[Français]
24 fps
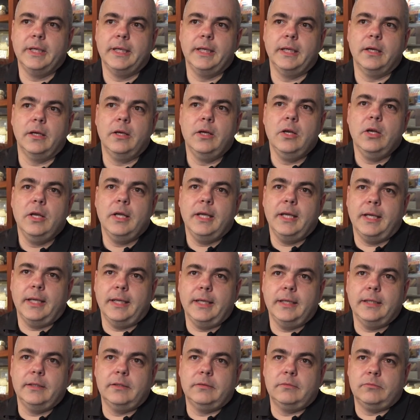et,
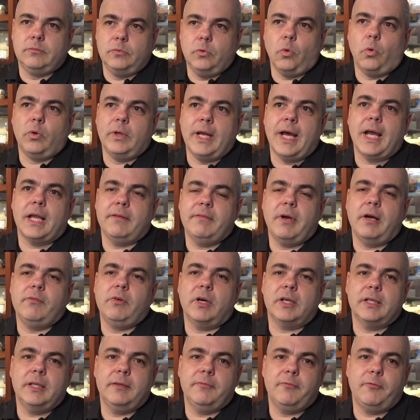on arrive à
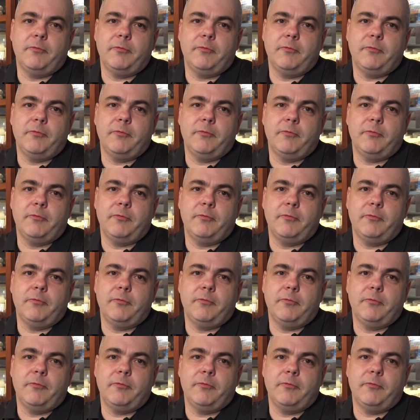avoir des